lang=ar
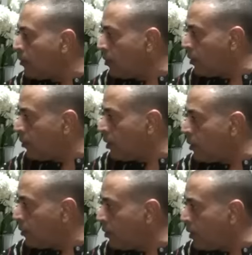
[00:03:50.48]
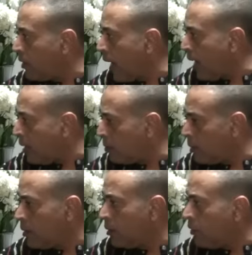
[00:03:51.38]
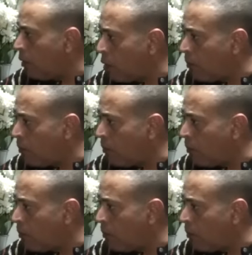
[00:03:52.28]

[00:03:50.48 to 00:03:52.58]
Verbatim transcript: في, في, في العالم عندنا في المقومات.